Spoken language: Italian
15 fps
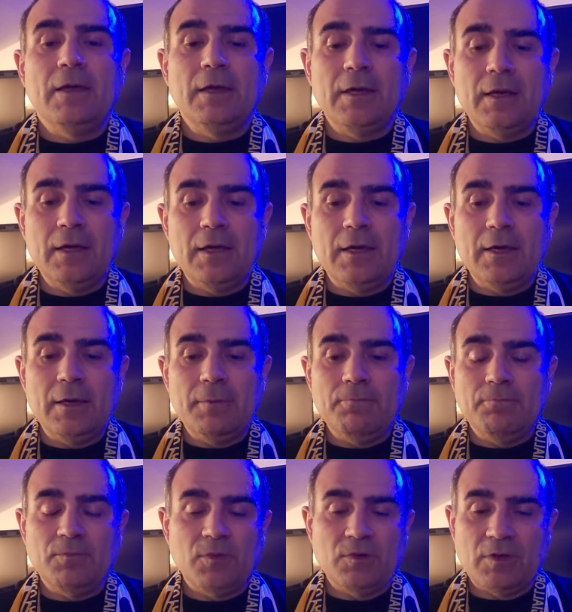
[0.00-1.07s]
e
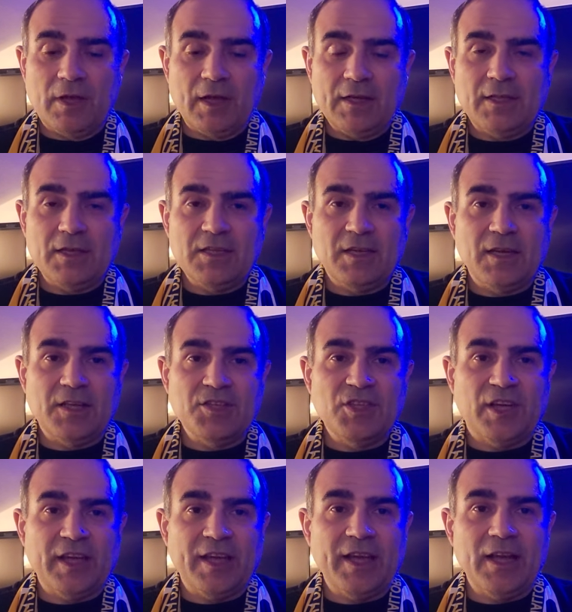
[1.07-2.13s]
mm, caratteristica che
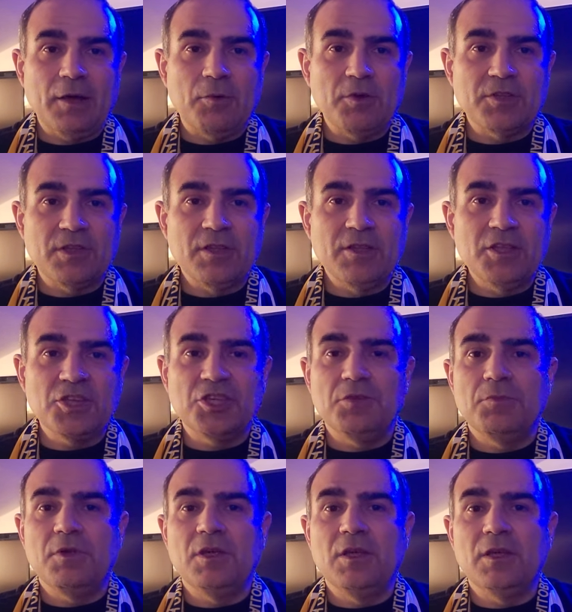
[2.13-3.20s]
ci regala questi
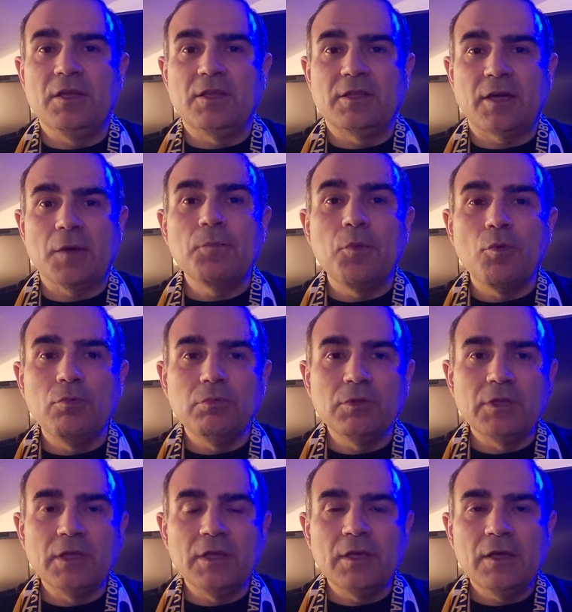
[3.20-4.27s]
ennesimi tre
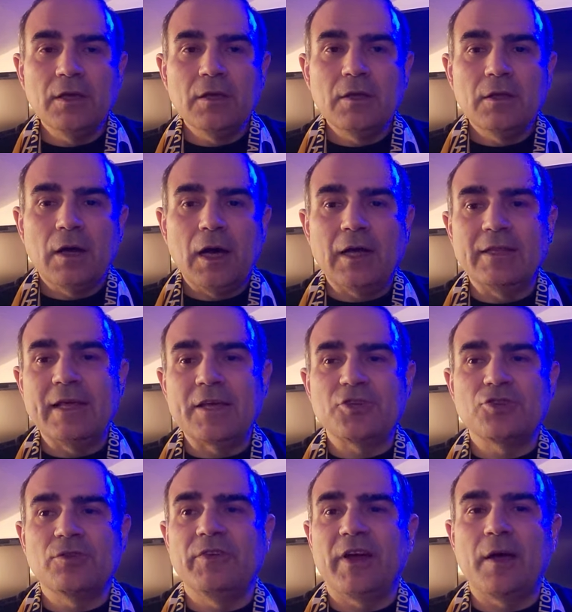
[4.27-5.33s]
punti,
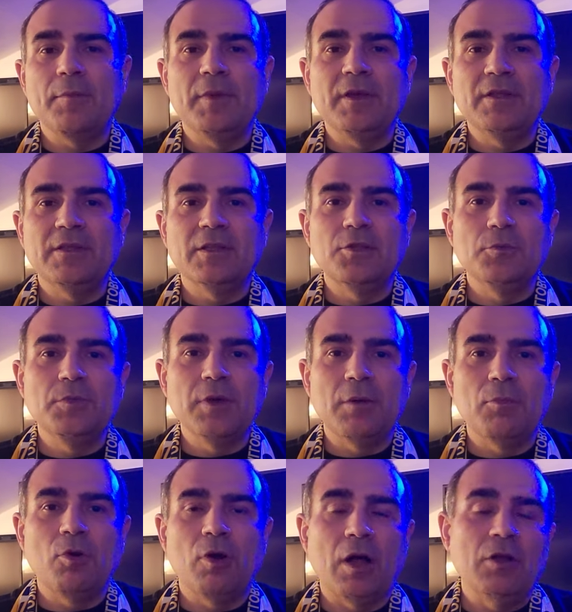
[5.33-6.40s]
adesso veramente
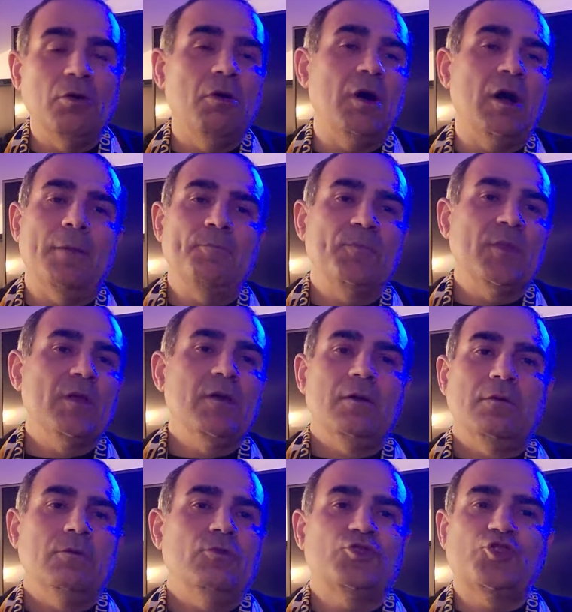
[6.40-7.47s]
dobbiamo... Allora,
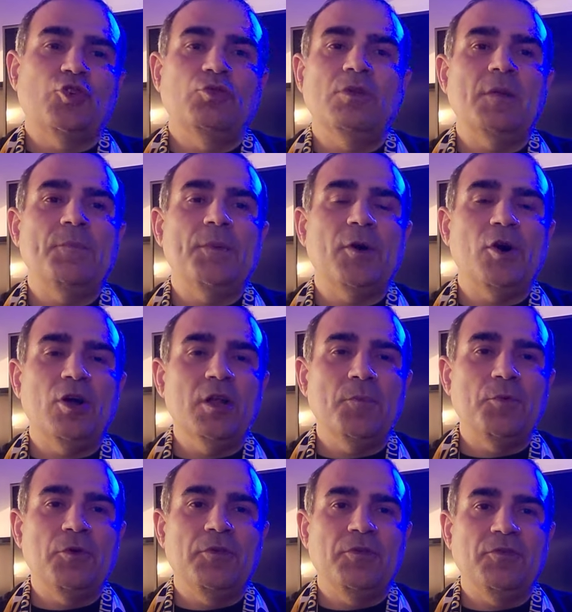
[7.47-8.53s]
solo una parola e
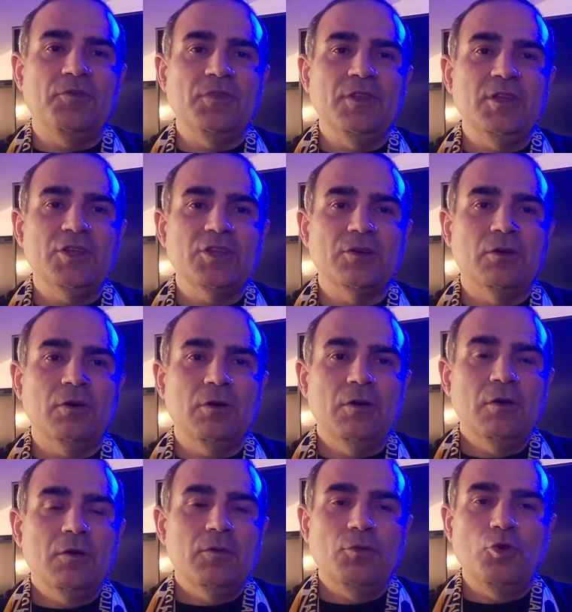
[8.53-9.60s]
poi finisco.
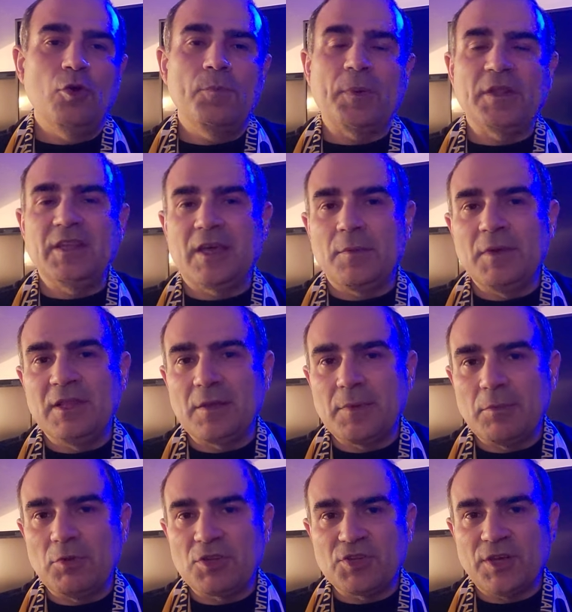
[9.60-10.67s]
Noi praticamente
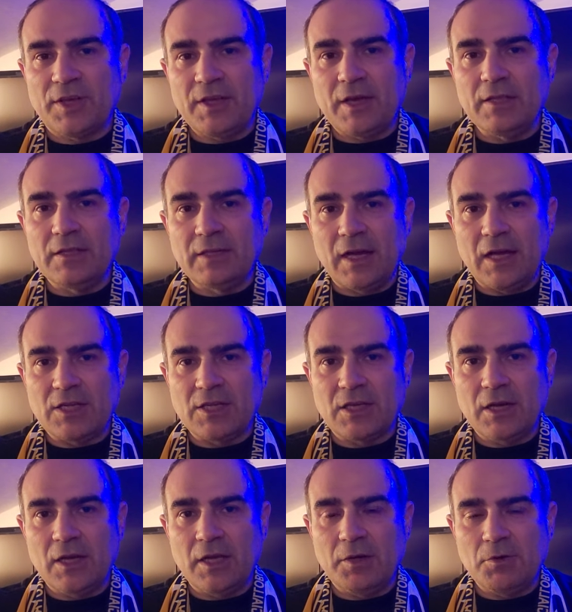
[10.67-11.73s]
abbiamo la Serie A in
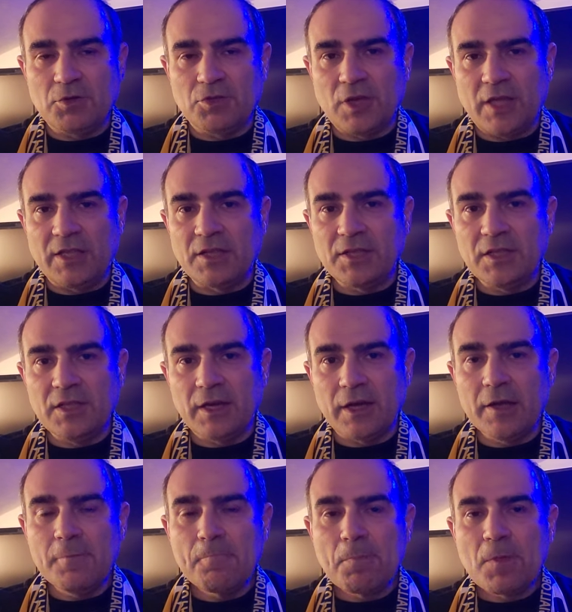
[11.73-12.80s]
tasca e questo è da
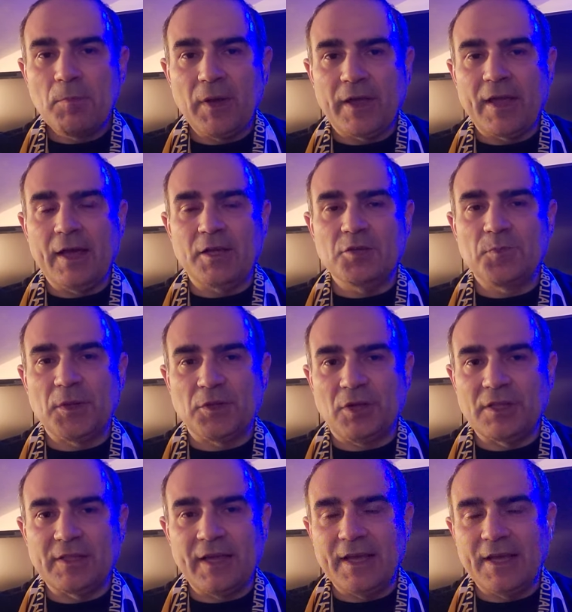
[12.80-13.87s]
dire, perché rispetto
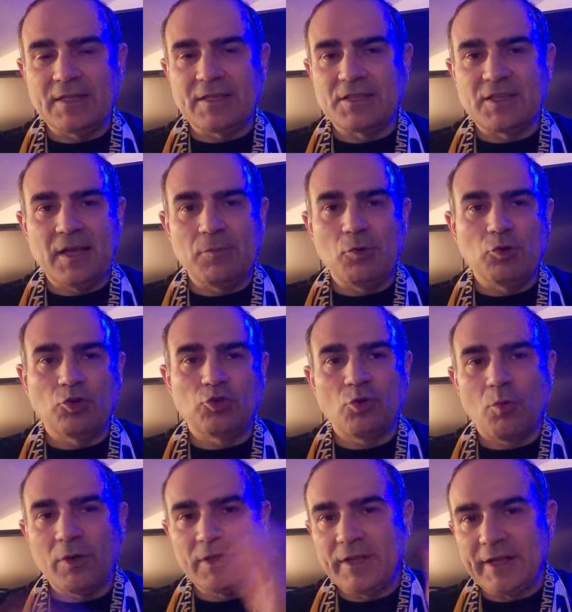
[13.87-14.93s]
alla terza siamo non so
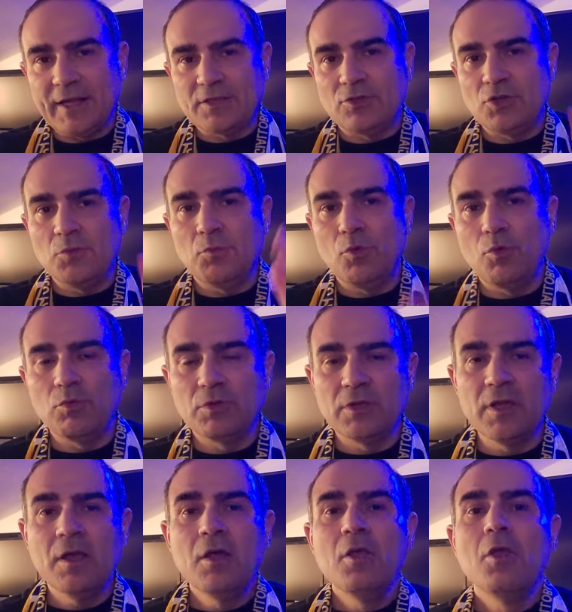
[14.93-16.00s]
quanti cazzo di
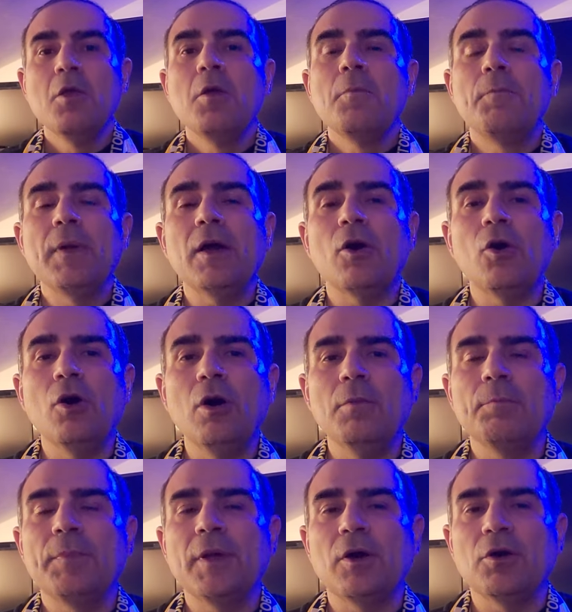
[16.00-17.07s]
punti,
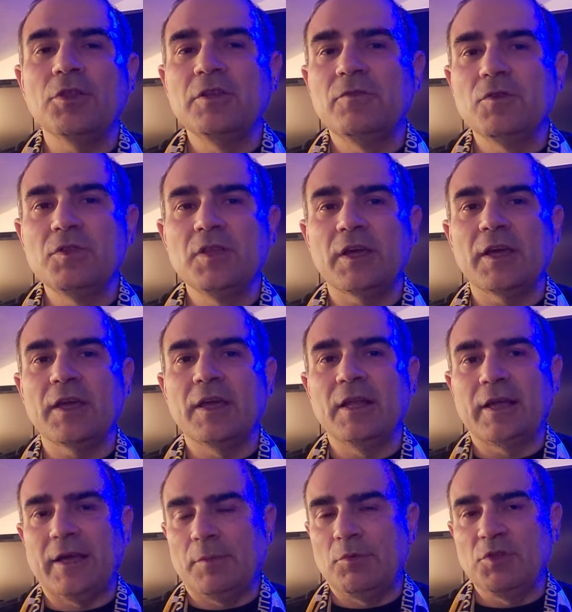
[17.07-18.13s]
però, però devo dire che
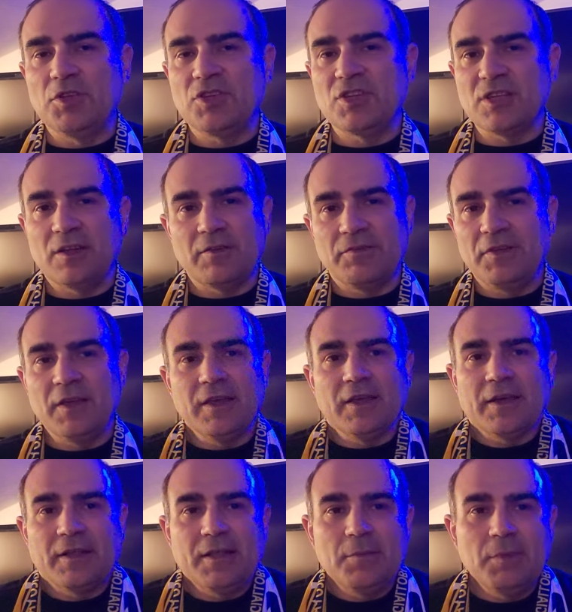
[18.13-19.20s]
la Cremonese c'è una figa
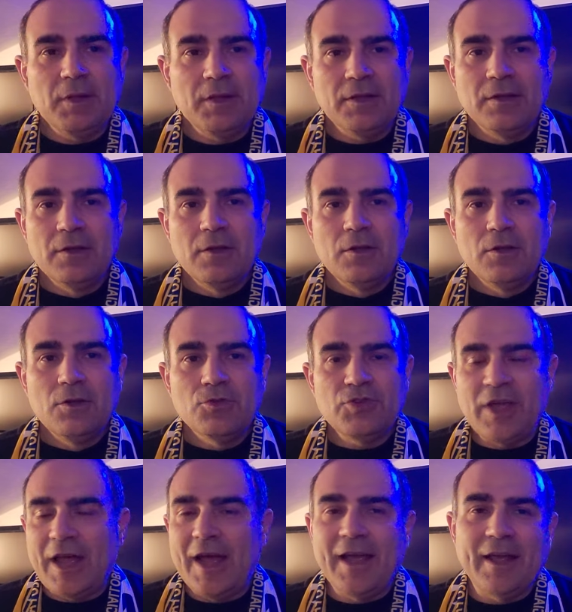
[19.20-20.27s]
incredibile.
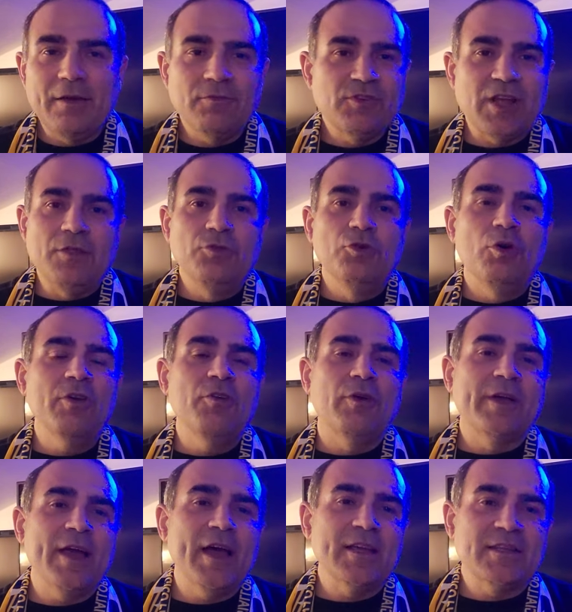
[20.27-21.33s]
Cioè, cioè, noi
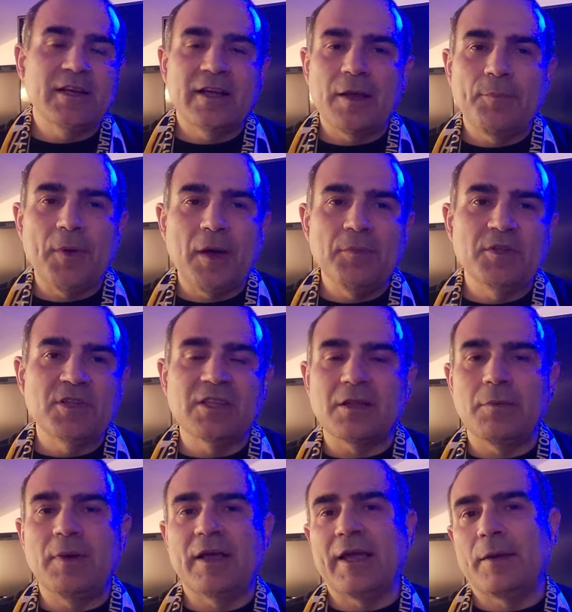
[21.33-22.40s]
ok siamo capabili,
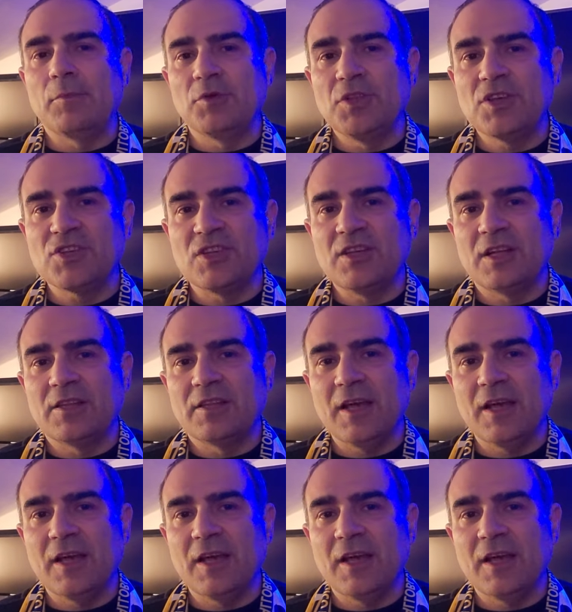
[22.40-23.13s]
eccetera, ma la Cremonese in